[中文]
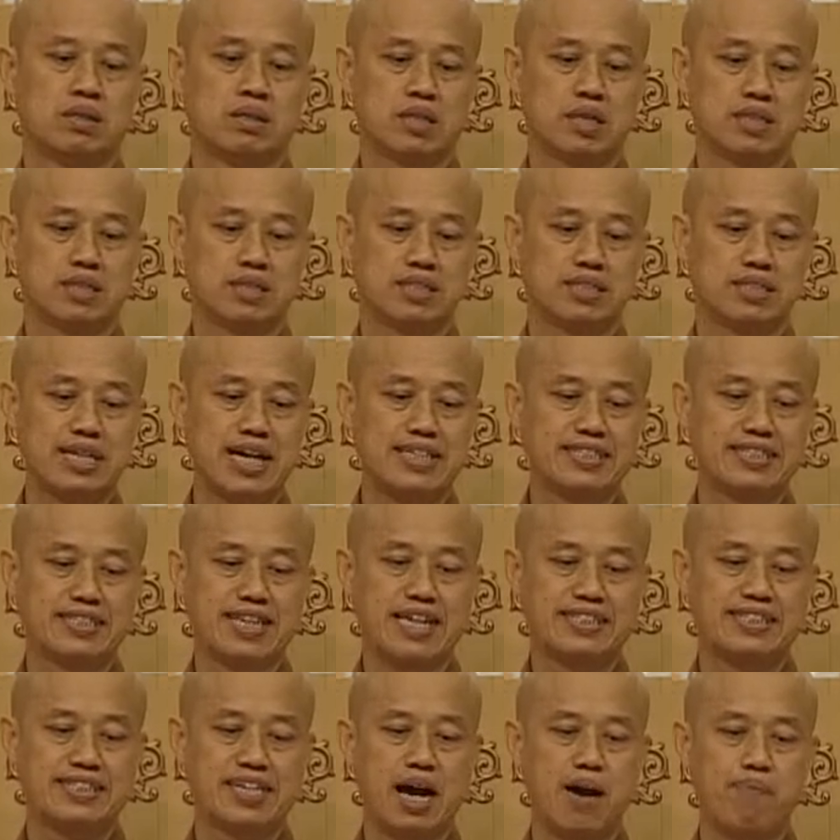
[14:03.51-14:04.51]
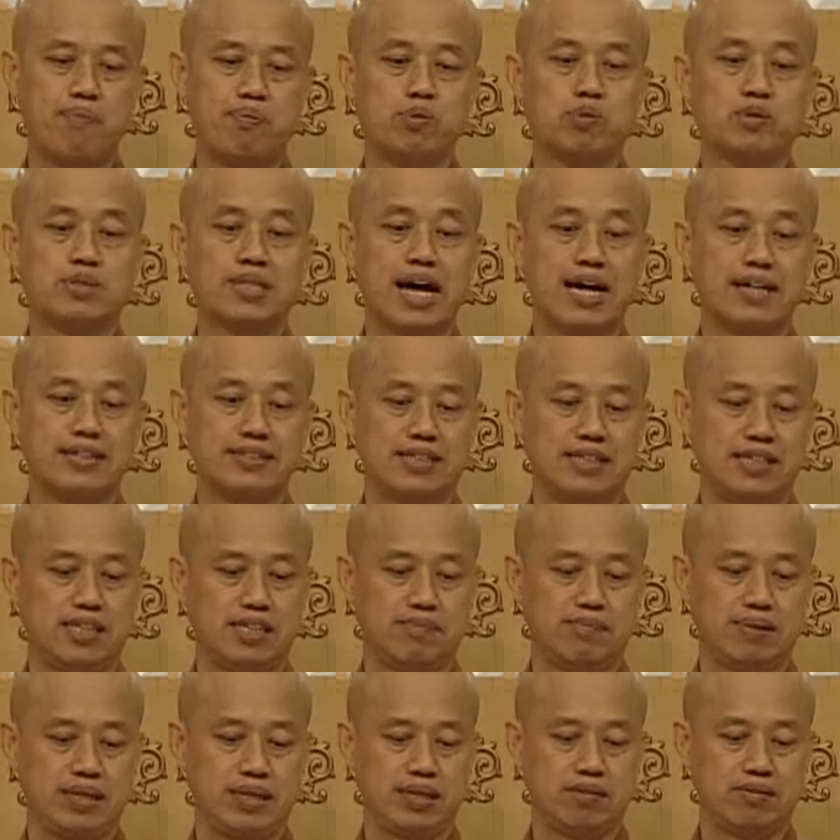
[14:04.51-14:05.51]
但是在在家菩萨界里
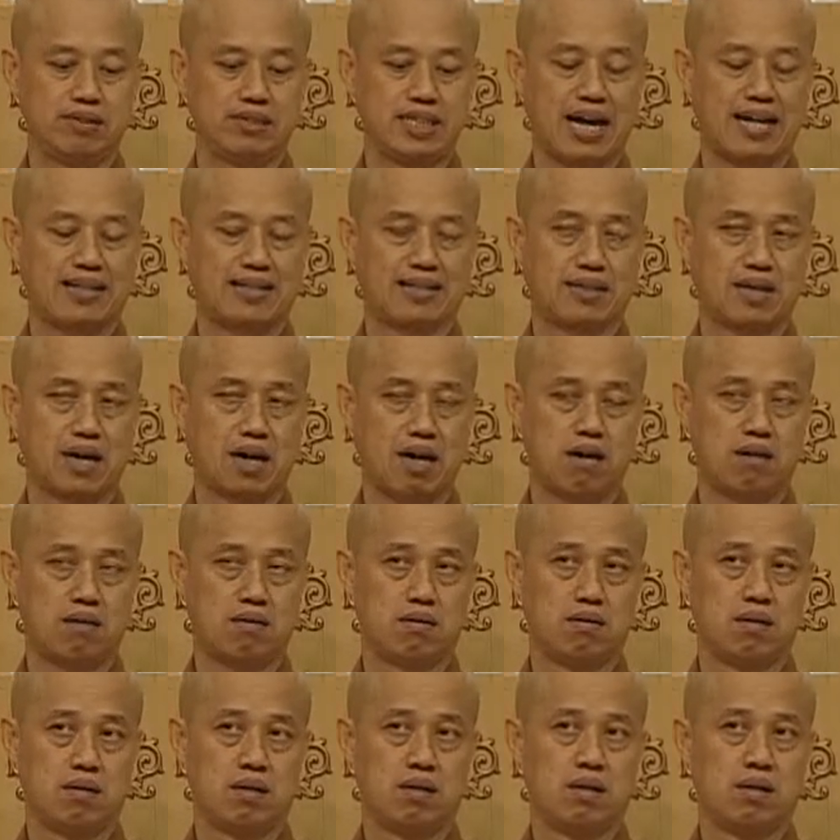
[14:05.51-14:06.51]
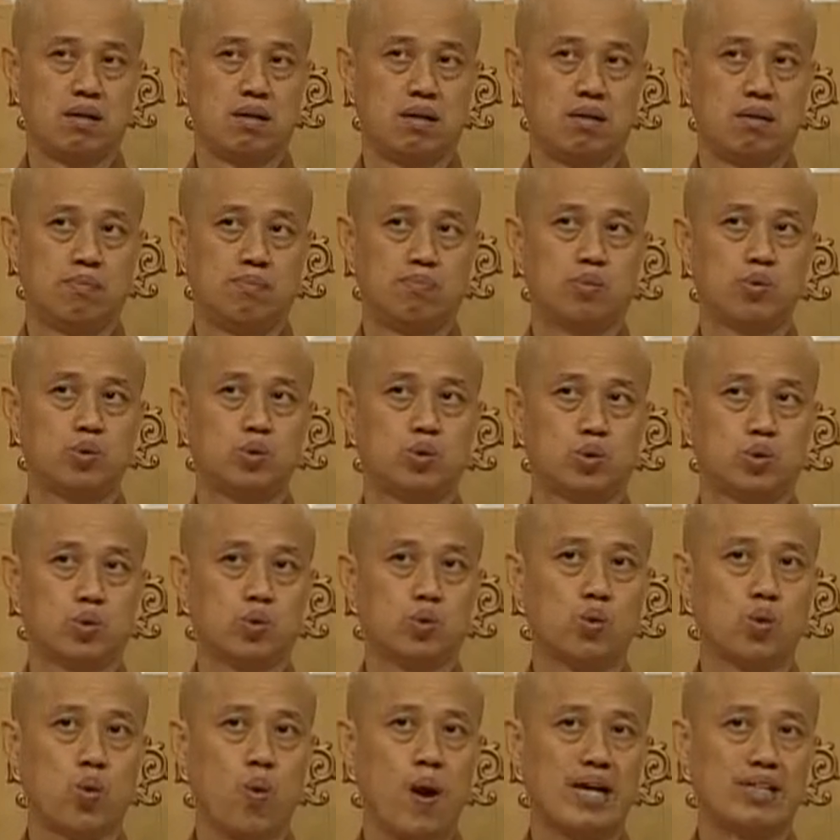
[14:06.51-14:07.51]
面有谈到，不
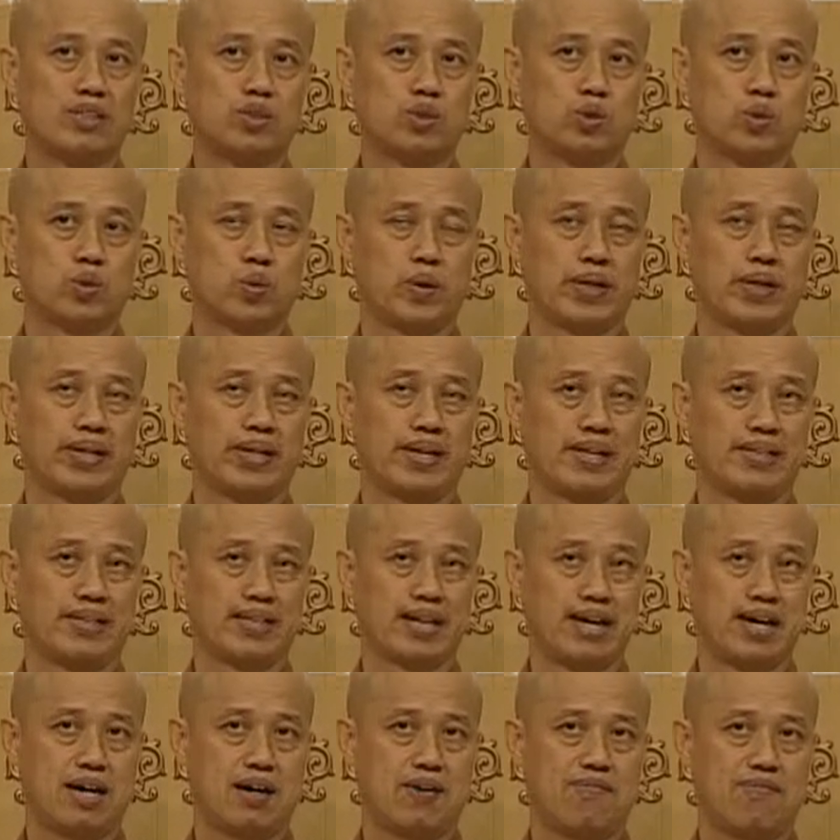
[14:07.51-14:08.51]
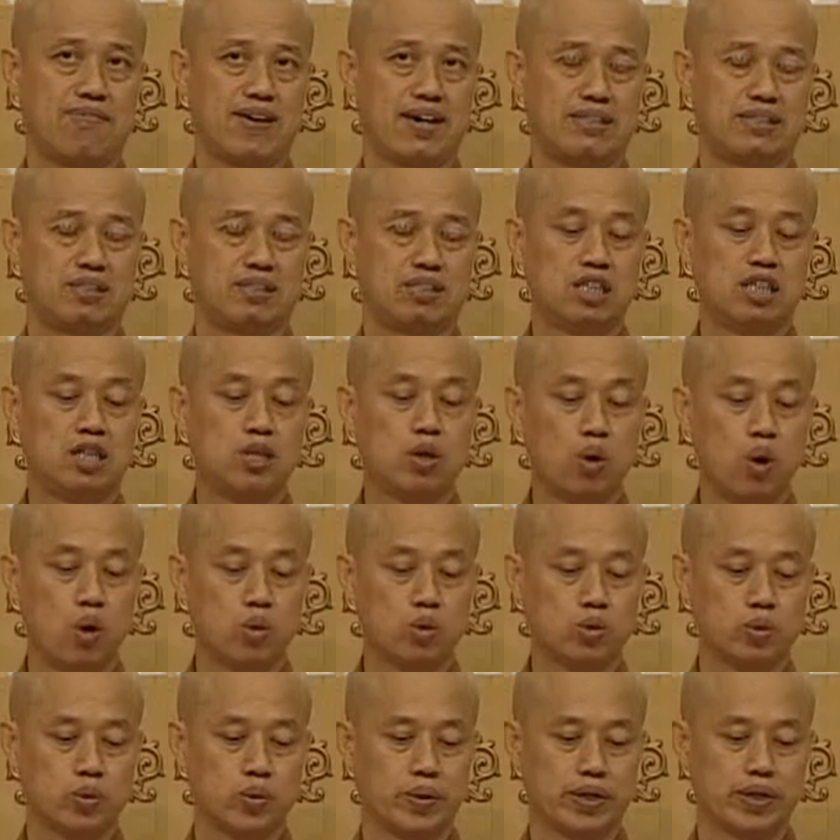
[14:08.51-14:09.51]
输关税呢，他犯轻购
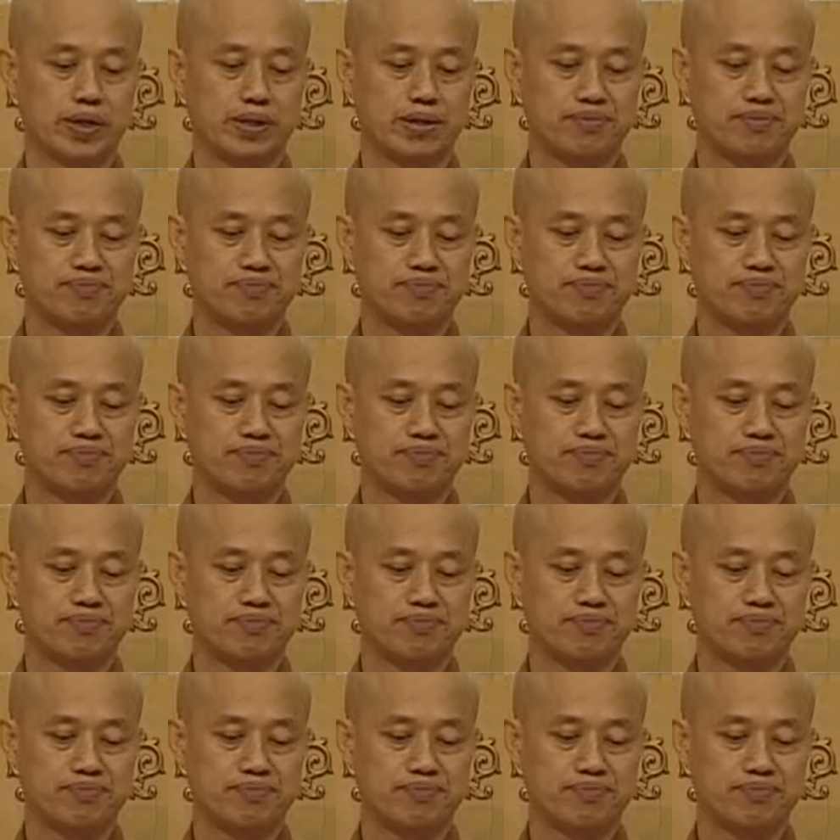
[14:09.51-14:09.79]
罪。